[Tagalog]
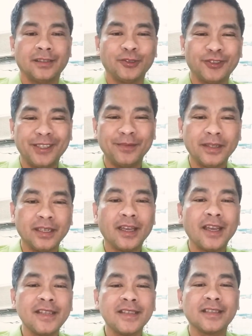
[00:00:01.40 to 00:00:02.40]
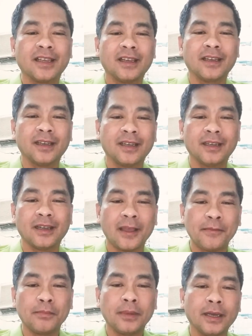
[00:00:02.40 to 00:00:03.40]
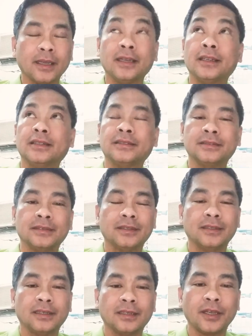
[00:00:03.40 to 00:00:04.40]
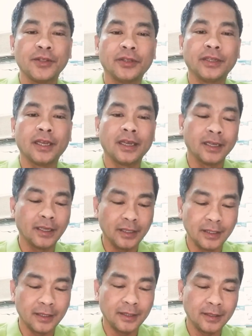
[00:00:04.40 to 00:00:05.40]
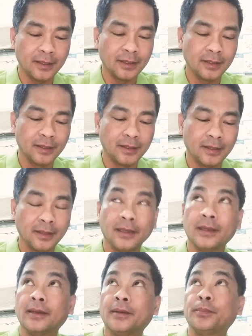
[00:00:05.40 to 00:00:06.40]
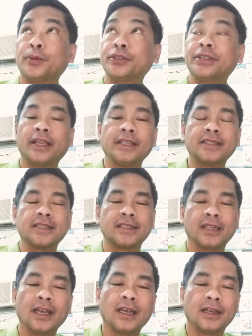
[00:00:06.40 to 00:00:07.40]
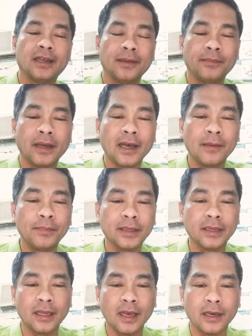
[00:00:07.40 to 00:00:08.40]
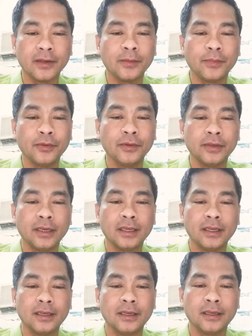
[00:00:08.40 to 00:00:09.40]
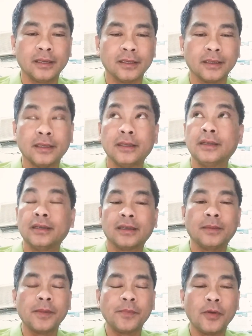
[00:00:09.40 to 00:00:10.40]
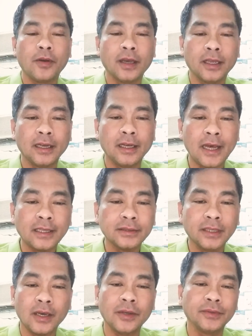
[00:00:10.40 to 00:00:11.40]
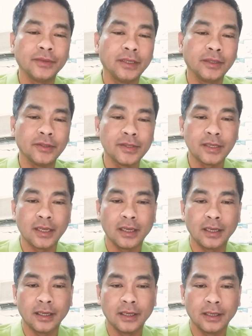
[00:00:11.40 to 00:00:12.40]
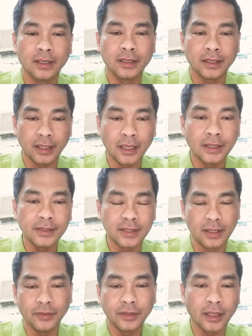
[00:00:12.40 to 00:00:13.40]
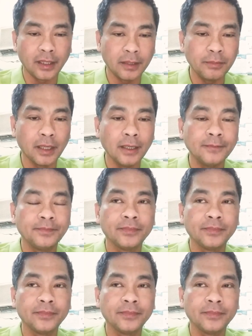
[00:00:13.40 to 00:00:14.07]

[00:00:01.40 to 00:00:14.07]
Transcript: Good evening guys, uh, I'm back. Ngayon ay 4 days na, pang-apat na araw po na kami po ay lockdown dito sa Riyadh, Saudi Arabia.